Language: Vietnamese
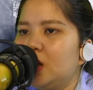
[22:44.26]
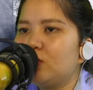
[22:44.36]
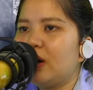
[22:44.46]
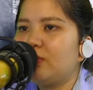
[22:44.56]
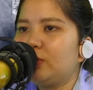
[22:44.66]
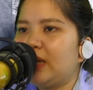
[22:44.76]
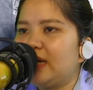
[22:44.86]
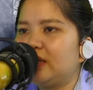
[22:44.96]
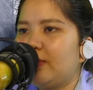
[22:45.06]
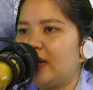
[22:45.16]
Đoan mộc
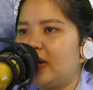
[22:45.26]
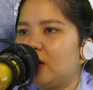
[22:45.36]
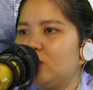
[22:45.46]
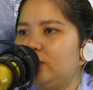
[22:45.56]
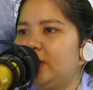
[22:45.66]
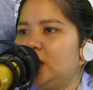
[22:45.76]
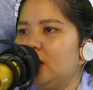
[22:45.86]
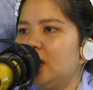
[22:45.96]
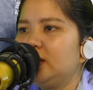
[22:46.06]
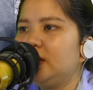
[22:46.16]
tàn theo bản năng lui bước
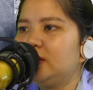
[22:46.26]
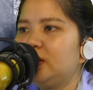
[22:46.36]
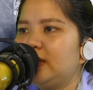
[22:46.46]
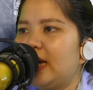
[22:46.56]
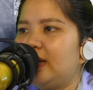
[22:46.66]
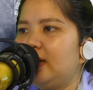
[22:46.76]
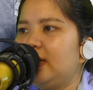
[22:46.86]
Nhưng rất nhanh